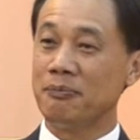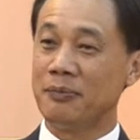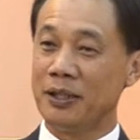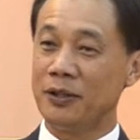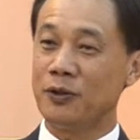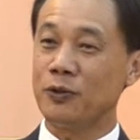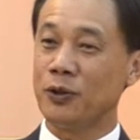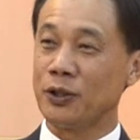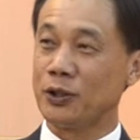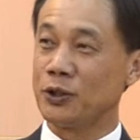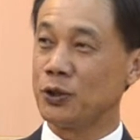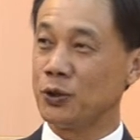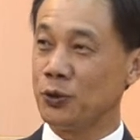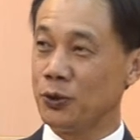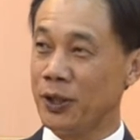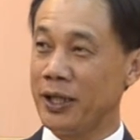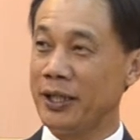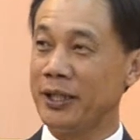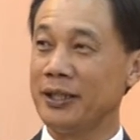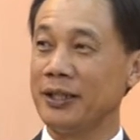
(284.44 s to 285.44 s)
มีส่วน
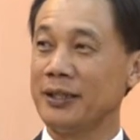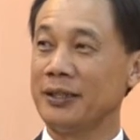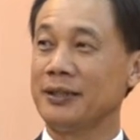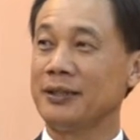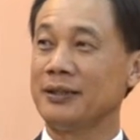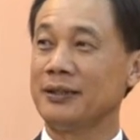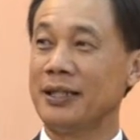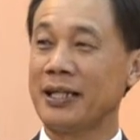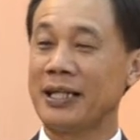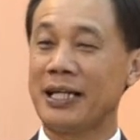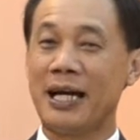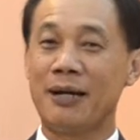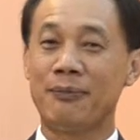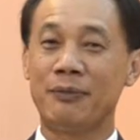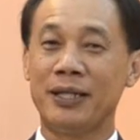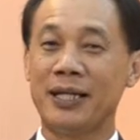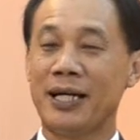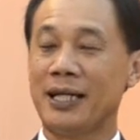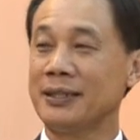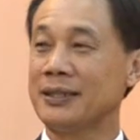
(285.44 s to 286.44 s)
ช่วยในการ
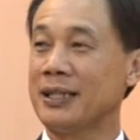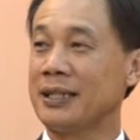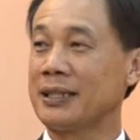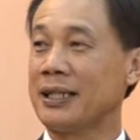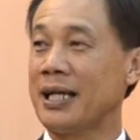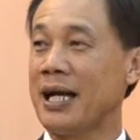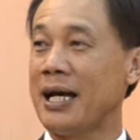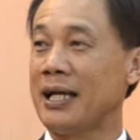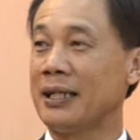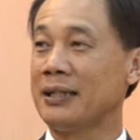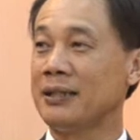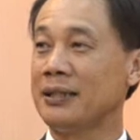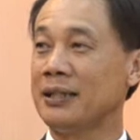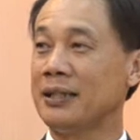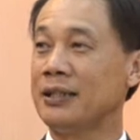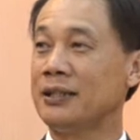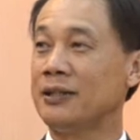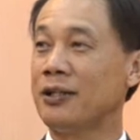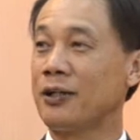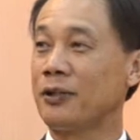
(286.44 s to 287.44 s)
บริหารจัดการห
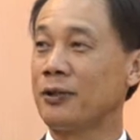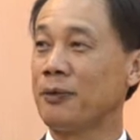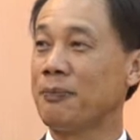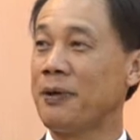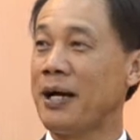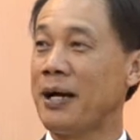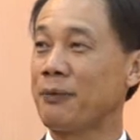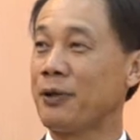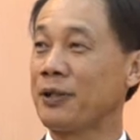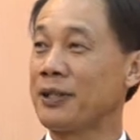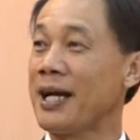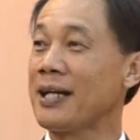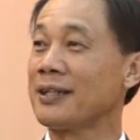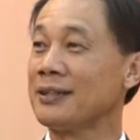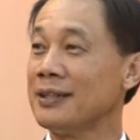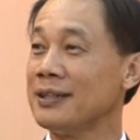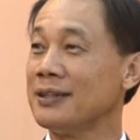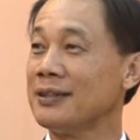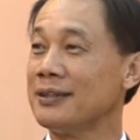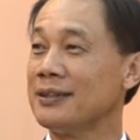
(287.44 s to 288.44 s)
นี้ด้ายคุณภาพค่อนข้า
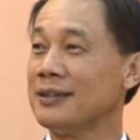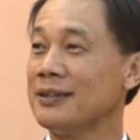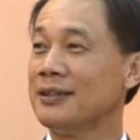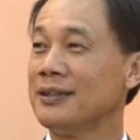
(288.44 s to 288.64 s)
งเยอะ